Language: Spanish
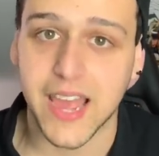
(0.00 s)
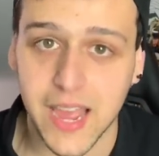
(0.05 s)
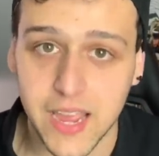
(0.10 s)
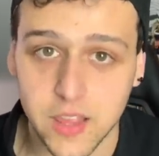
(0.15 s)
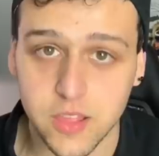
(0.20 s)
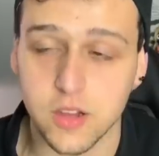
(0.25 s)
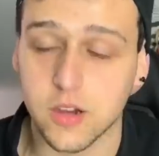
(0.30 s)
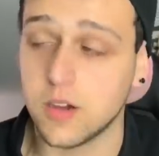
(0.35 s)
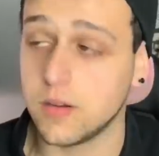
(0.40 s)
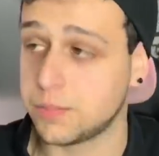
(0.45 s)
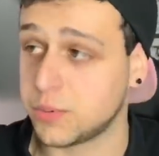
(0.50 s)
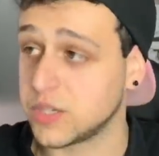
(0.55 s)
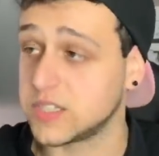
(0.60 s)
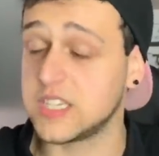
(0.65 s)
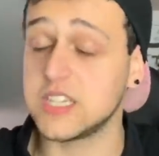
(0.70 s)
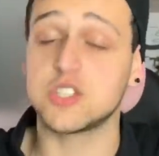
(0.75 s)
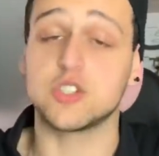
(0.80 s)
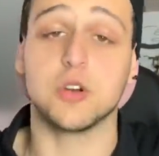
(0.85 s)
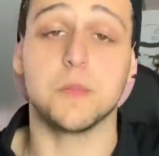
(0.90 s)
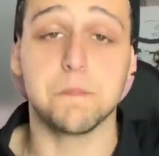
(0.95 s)
Kaido,
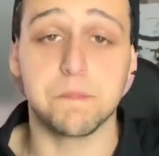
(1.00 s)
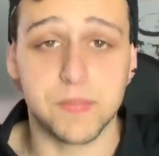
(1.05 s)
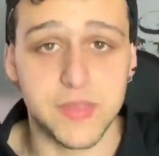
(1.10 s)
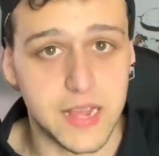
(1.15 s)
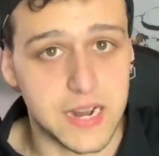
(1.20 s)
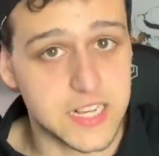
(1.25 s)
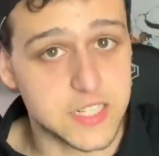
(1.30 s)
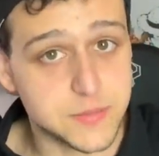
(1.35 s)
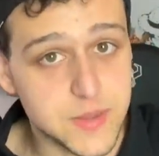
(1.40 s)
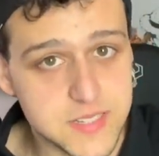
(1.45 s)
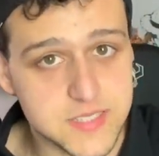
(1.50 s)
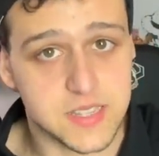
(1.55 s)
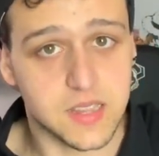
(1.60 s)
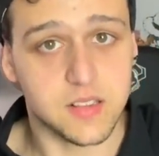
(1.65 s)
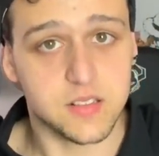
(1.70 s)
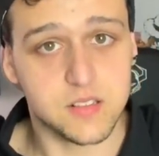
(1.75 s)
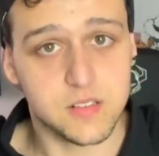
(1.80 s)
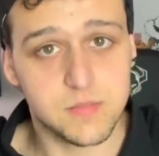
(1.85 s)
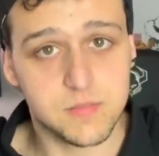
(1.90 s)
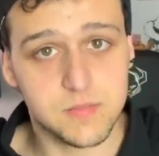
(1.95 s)
pues eso, de las
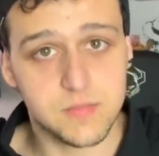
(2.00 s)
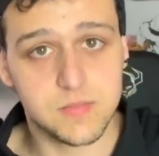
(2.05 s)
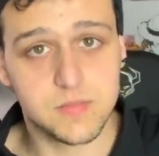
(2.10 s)
bestias.